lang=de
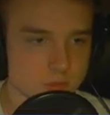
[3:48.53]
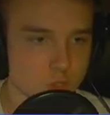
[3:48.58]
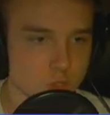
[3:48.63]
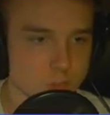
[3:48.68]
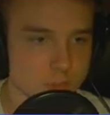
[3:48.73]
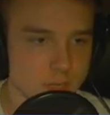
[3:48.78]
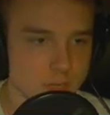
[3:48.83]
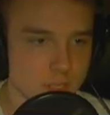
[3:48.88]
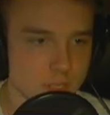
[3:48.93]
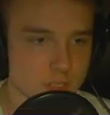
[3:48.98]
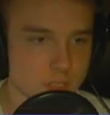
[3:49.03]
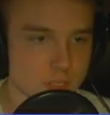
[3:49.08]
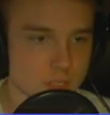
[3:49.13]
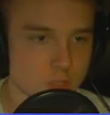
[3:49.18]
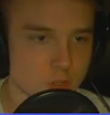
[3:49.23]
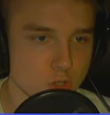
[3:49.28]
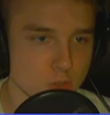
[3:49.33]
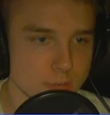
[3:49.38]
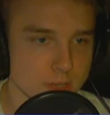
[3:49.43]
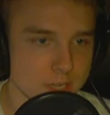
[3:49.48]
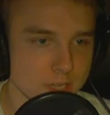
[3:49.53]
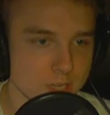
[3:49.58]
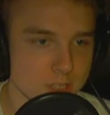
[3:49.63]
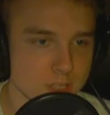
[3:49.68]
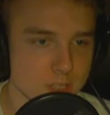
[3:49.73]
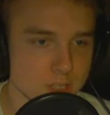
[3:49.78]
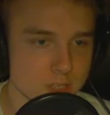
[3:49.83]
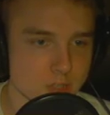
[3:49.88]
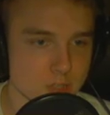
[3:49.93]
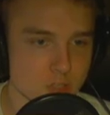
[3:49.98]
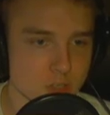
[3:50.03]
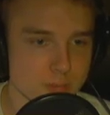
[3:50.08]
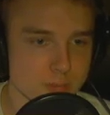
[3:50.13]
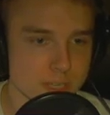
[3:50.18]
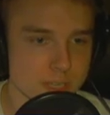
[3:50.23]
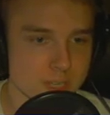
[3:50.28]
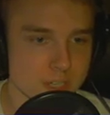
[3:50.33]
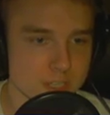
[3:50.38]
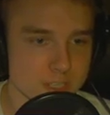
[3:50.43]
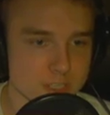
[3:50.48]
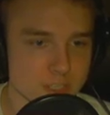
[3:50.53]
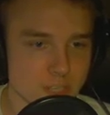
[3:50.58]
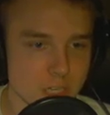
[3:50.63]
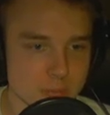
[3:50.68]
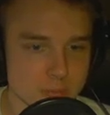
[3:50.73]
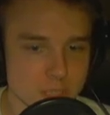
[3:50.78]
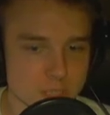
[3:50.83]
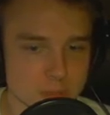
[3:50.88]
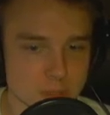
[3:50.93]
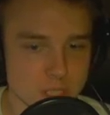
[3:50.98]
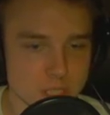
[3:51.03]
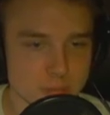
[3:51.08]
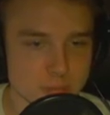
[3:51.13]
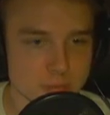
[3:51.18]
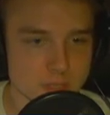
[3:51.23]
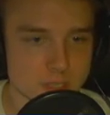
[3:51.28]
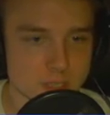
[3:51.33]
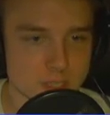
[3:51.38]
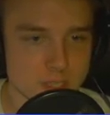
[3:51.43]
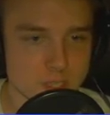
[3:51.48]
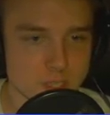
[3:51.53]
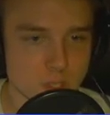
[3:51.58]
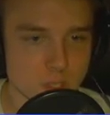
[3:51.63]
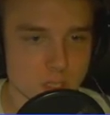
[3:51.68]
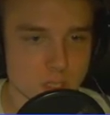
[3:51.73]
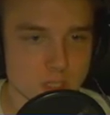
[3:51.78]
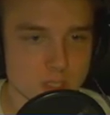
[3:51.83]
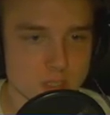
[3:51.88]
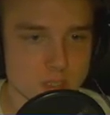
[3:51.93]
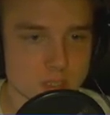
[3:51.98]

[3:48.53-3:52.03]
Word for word: Oh mein Gott, oh mein Gott, oh mein Gott. Komm, komm, komm. Ito.